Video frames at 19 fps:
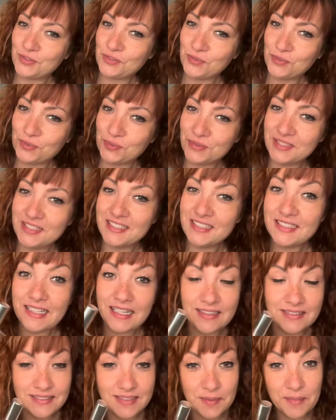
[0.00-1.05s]
tutti, in
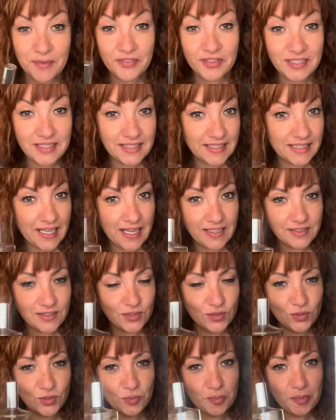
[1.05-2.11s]
tante mi avete
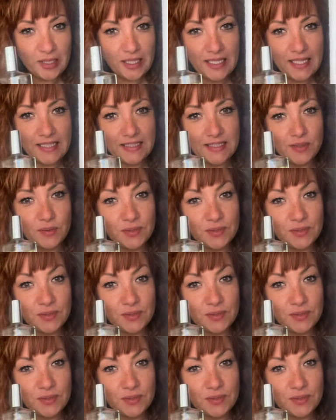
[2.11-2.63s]
chiesto di parlare